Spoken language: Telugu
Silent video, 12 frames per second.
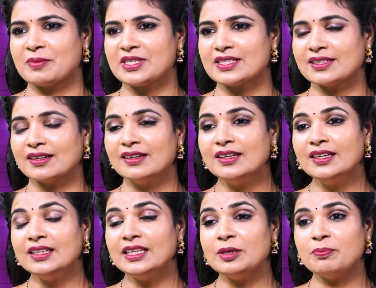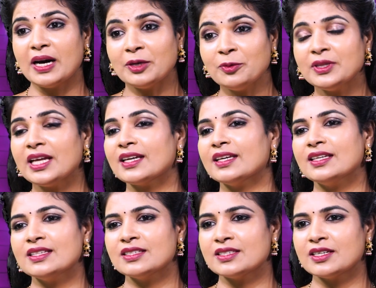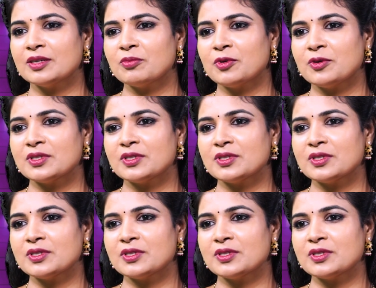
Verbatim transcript: సమస్య ఈ బరువు తగ్గించడం